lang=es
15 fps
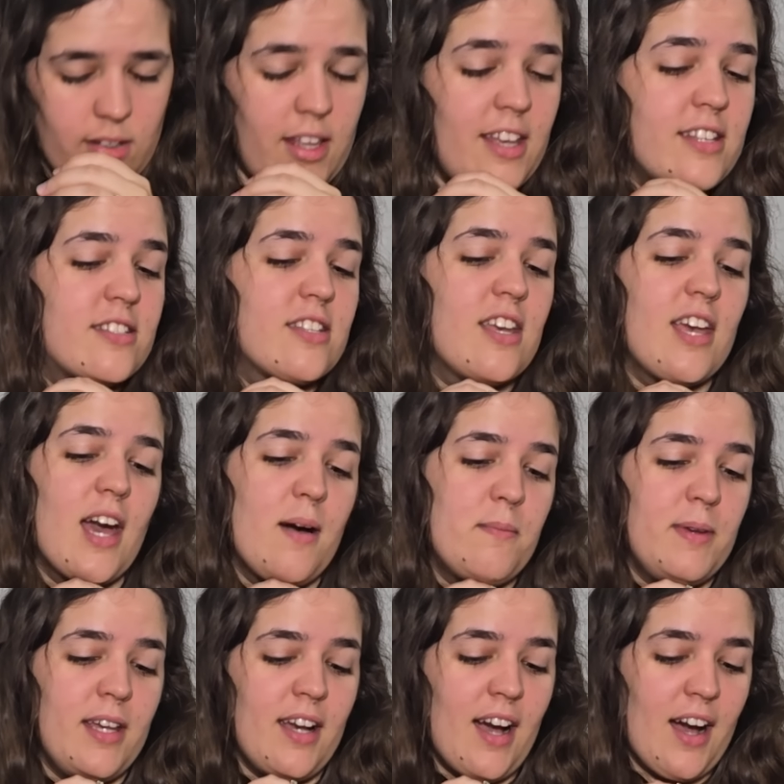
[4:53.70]
y sí,
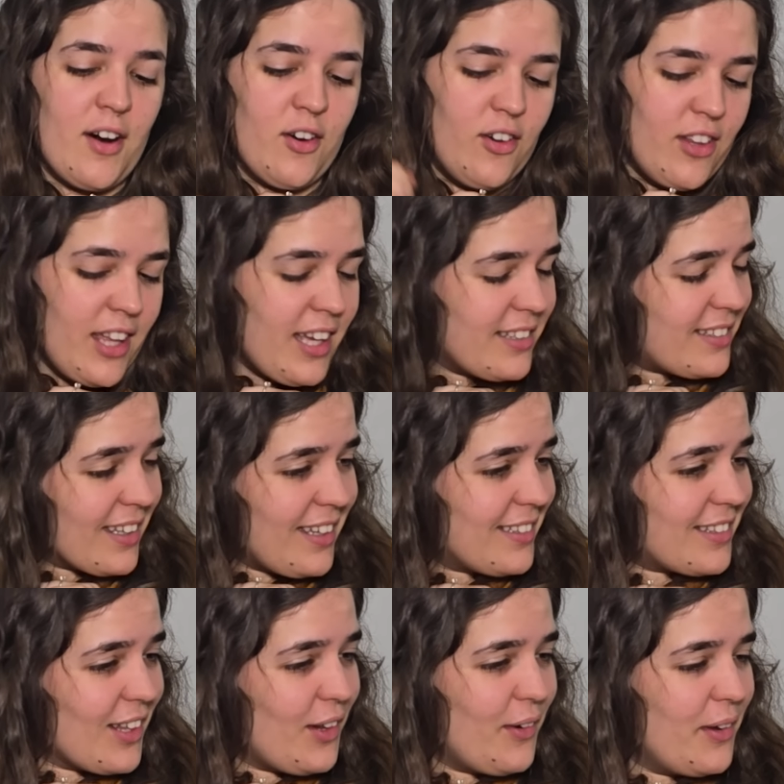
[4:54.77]
amiga,
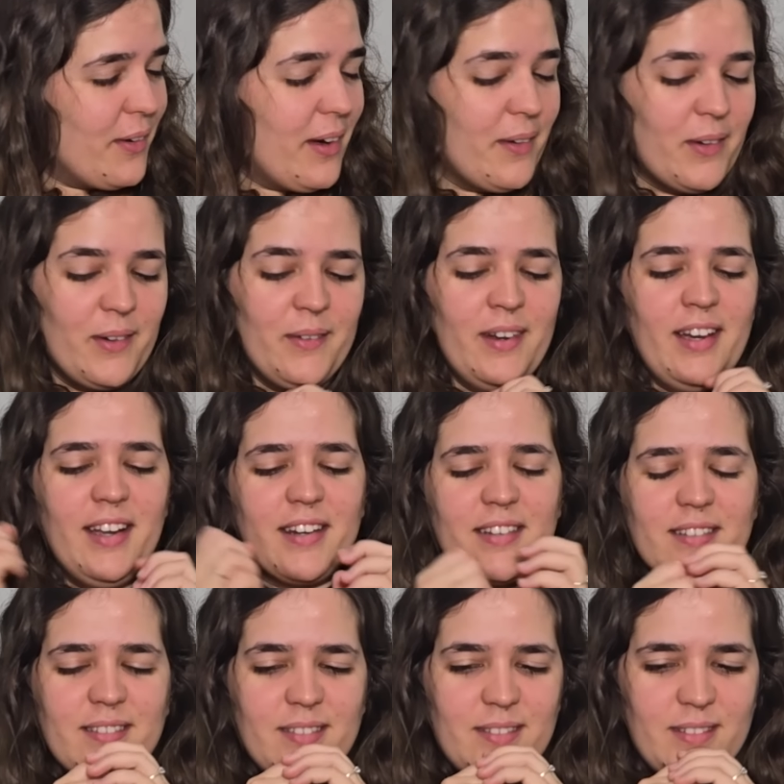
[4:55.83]
jodete, te lo iba a
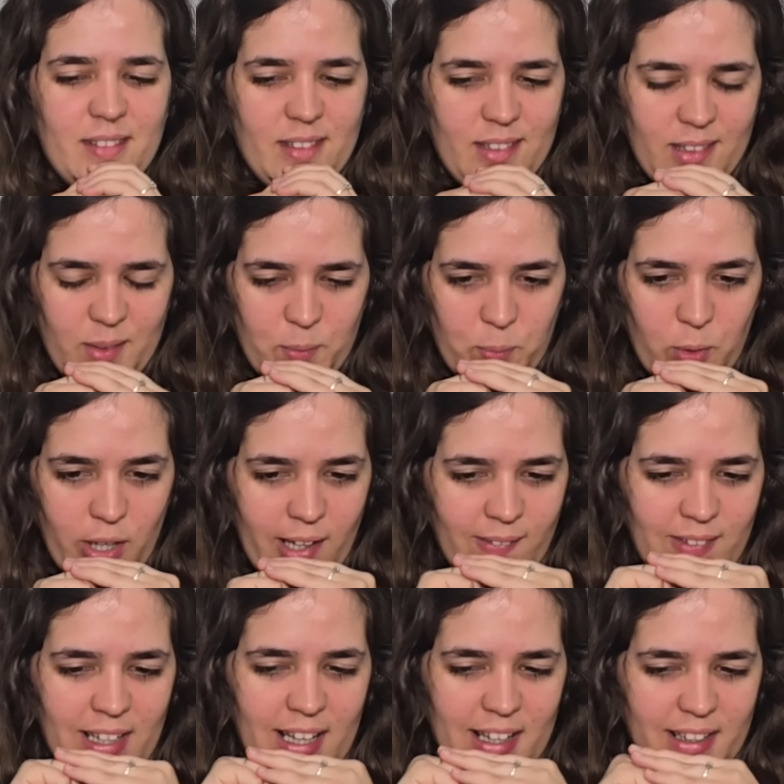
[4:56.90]
devolver. Por
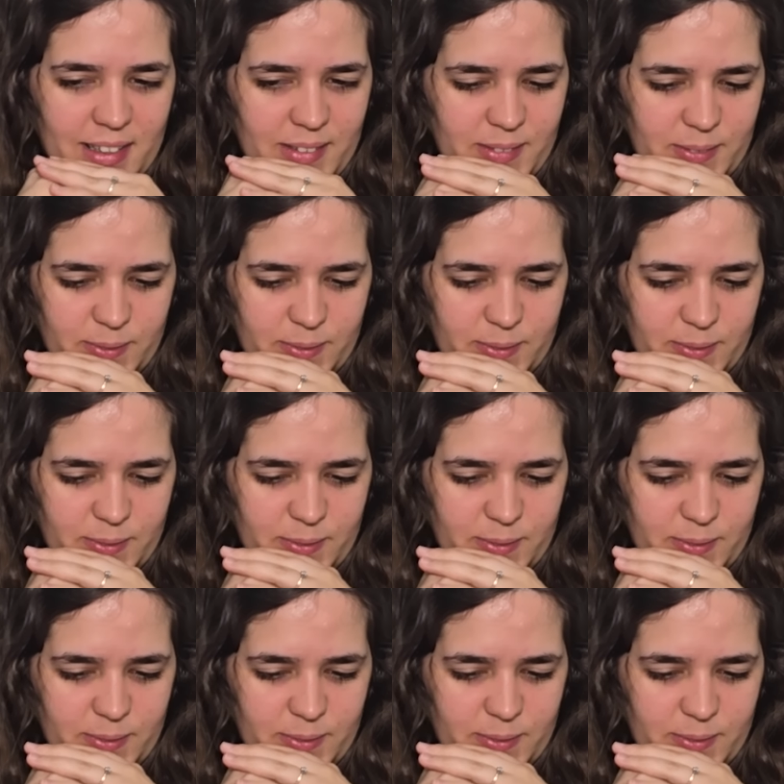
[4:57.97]
hablar.